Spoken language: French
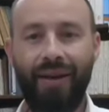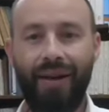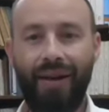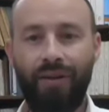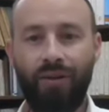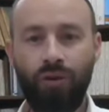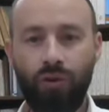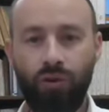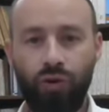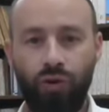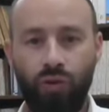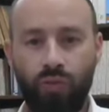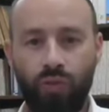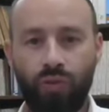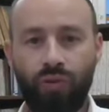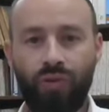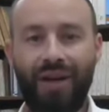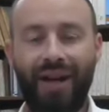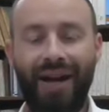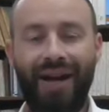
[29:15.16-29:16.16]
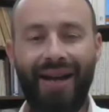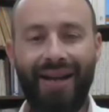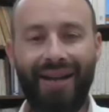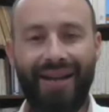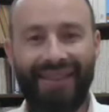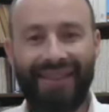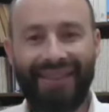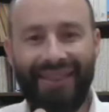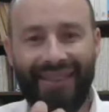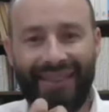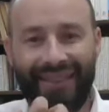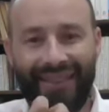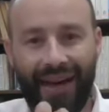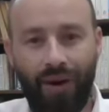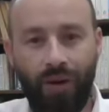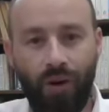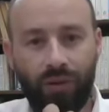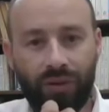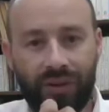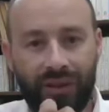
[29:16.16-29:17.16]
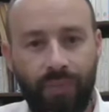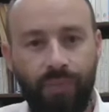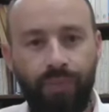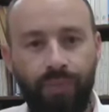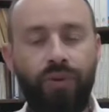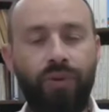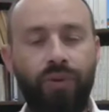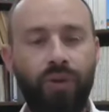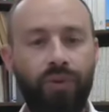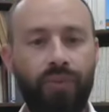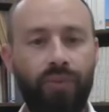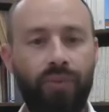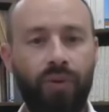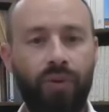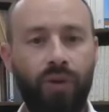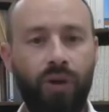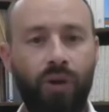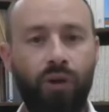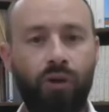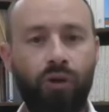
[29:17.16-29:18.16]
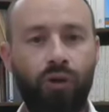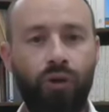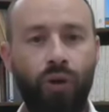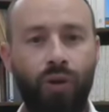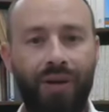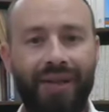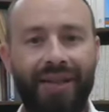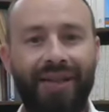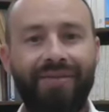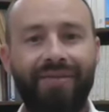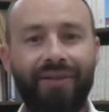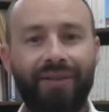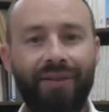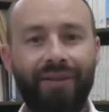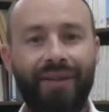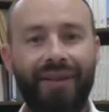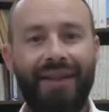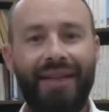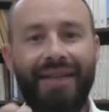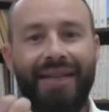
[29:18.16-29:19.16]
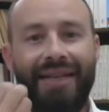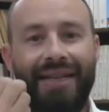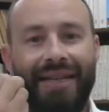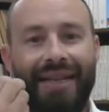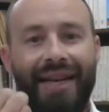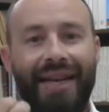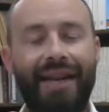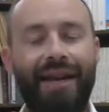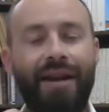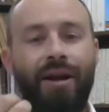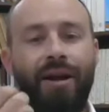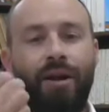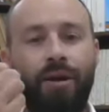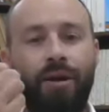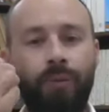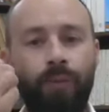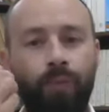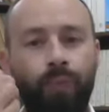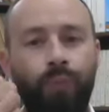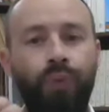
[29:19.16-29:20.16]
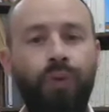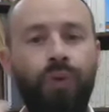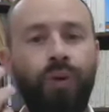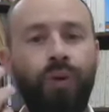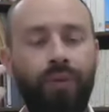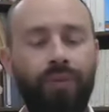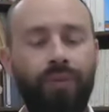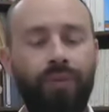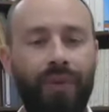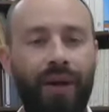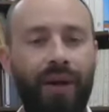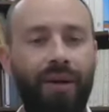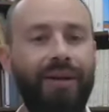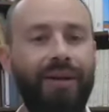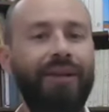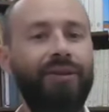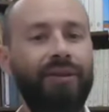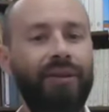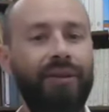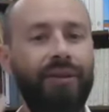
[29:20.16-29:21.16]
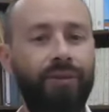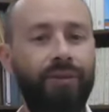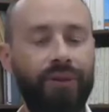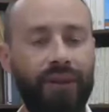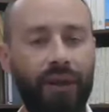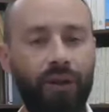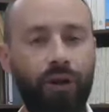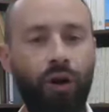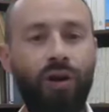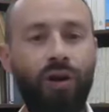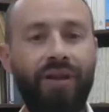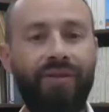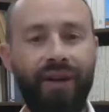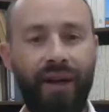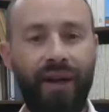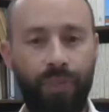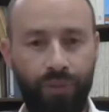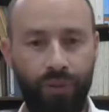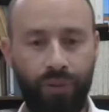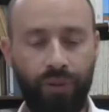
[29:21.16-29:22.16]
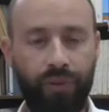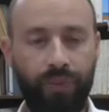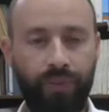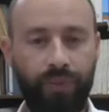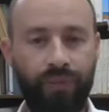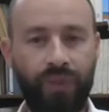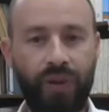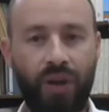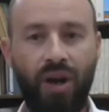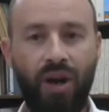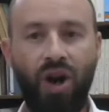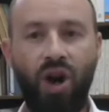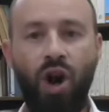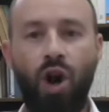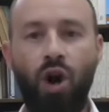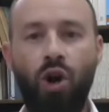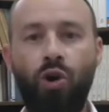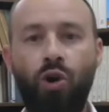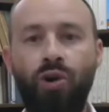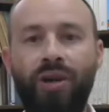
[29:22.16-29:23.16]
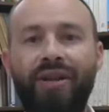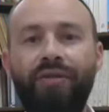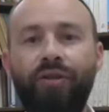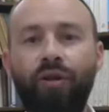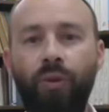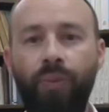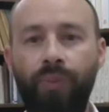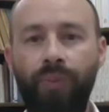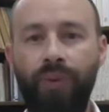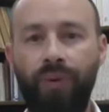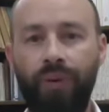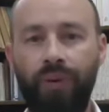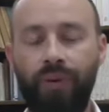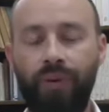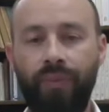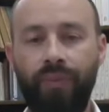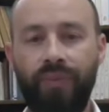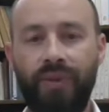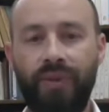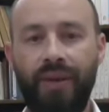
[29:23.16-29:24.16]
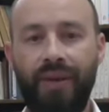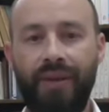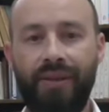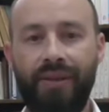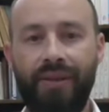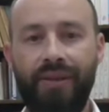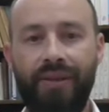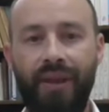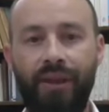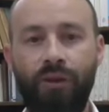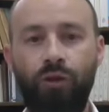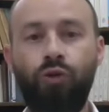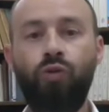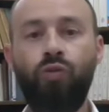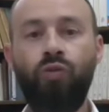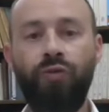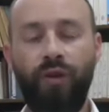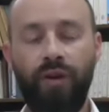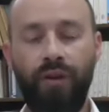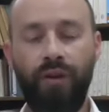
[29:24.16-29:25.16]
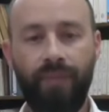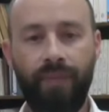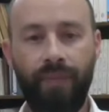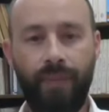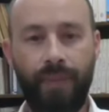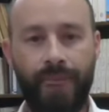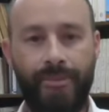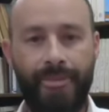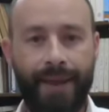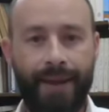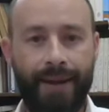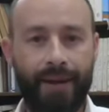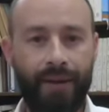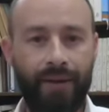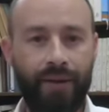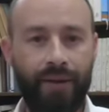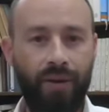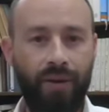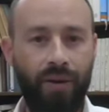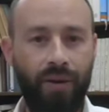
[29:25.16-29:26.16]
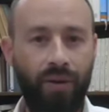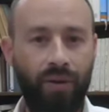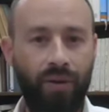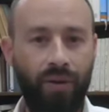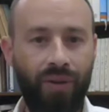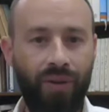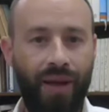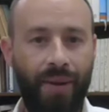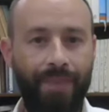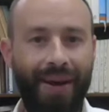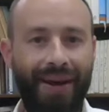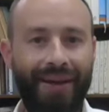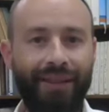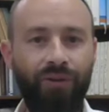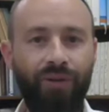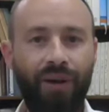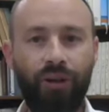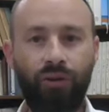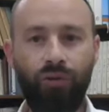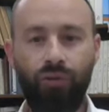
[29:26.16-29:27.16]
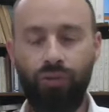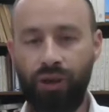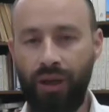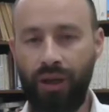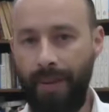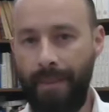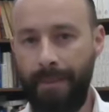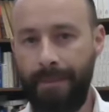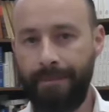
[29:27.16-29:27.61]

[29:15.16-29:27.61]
dans ce monde-là et c'est Tahor, c'est pur. Ce livre, il est pur. Alors, qu'est-ce que ça veut dire qu'un livre est pur le livre pur, c'est souvent, quand on a parlé de l'Avdoucha,